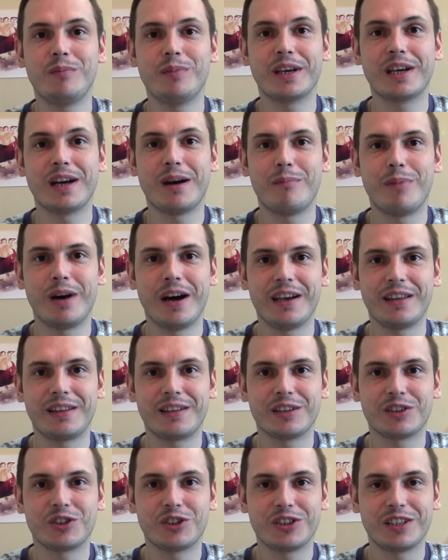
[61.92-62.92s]

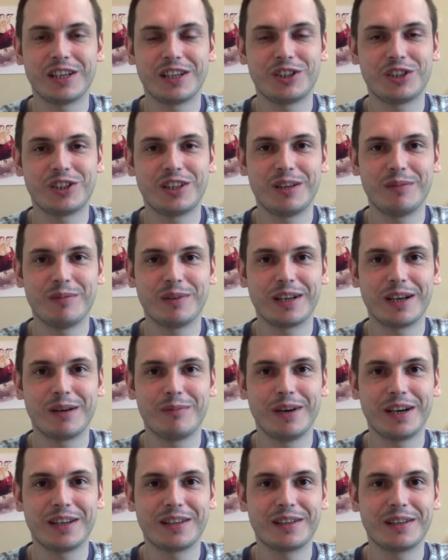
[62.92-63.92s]
мегабайта. 64
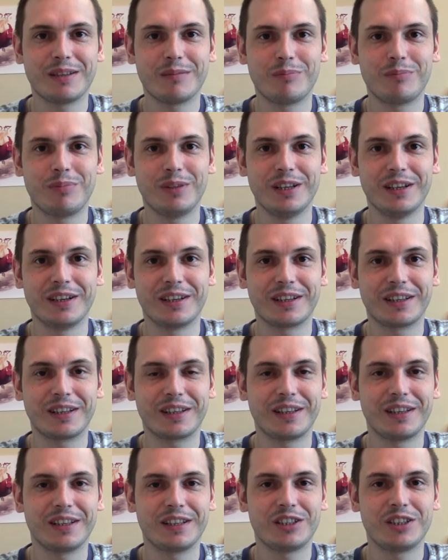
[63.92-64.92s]
мегабайтные плееры
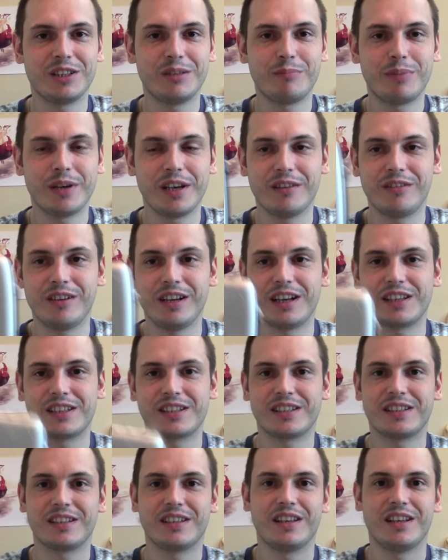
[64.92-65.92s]
такие начали
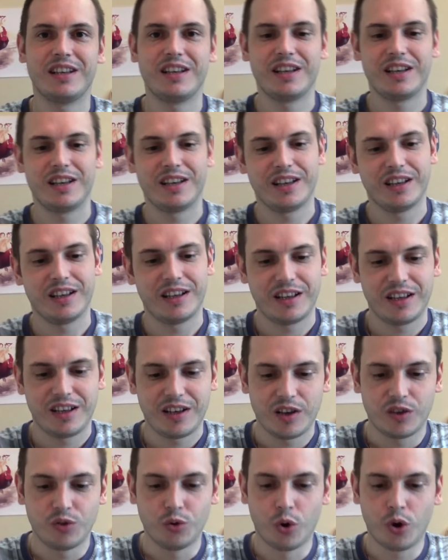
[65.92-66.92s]
появляться.
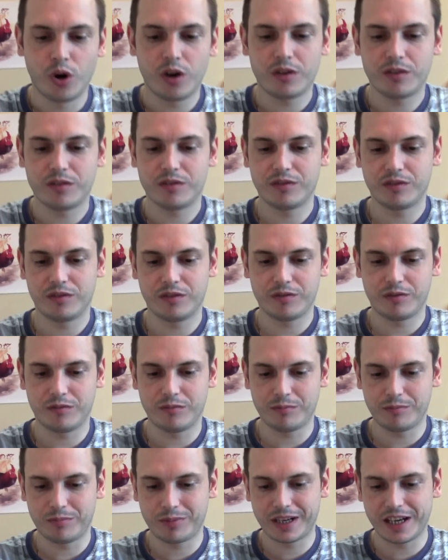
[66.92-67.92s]
Но
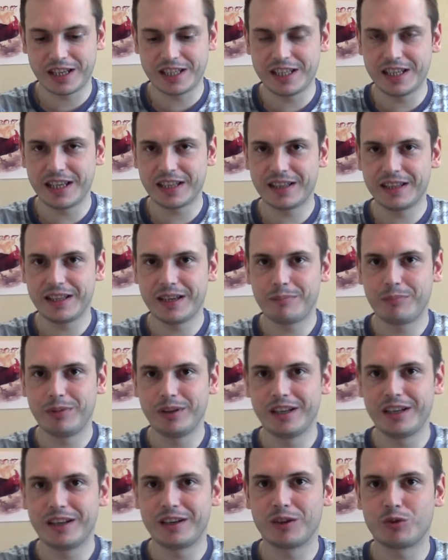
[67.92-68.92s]
Кассетные
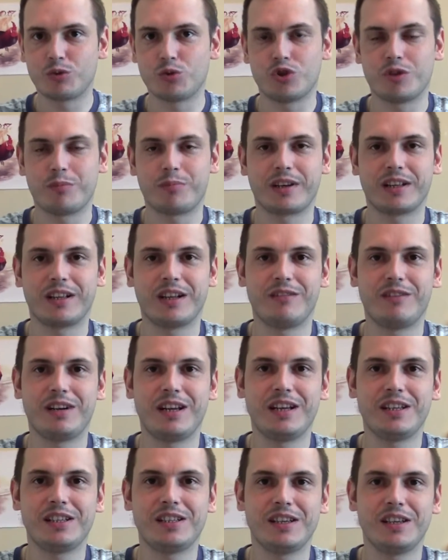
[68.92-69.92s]
плееры тоже
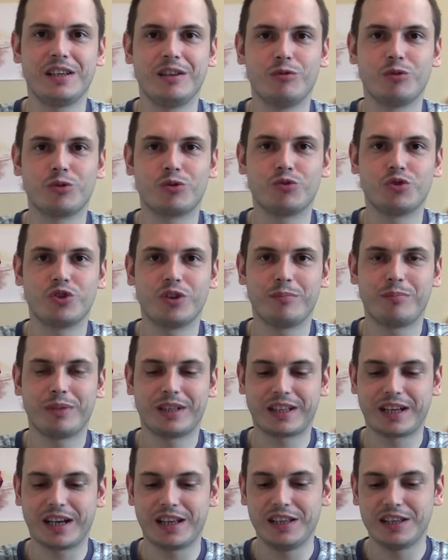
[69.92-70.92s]
продавались, и вот уже
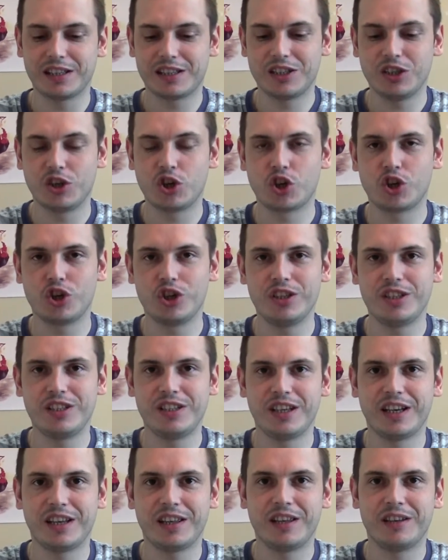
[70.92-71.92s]
под конец их
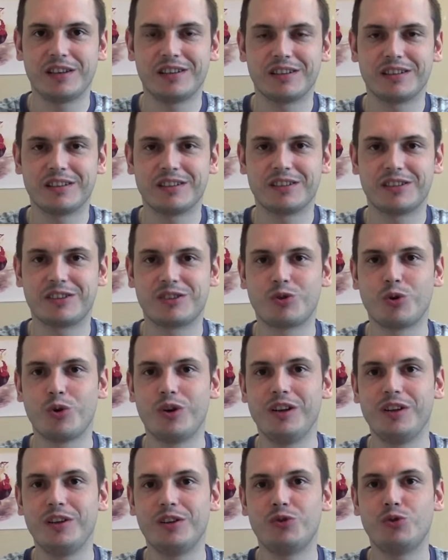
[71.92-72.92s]
жизни они
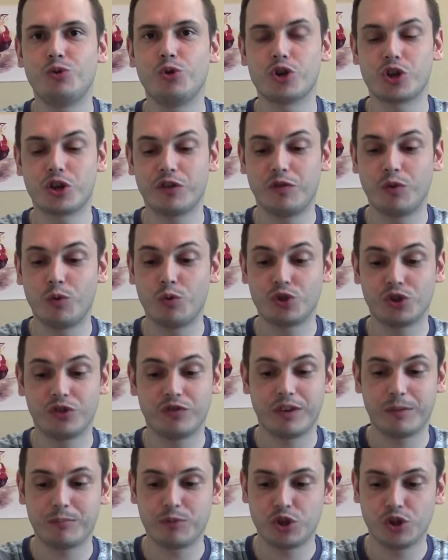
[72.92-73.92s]
стоили дешево
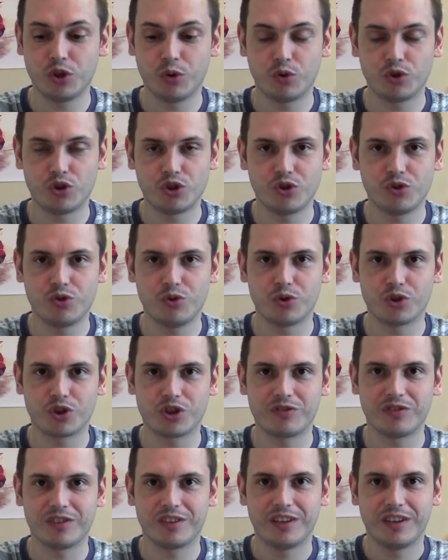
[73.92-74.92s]
очень, вообще очень
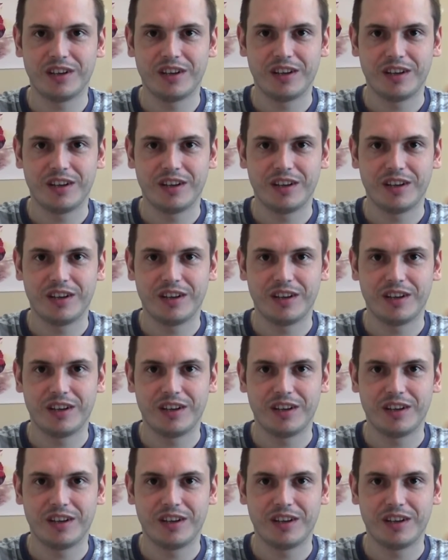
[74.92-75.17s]
дешево.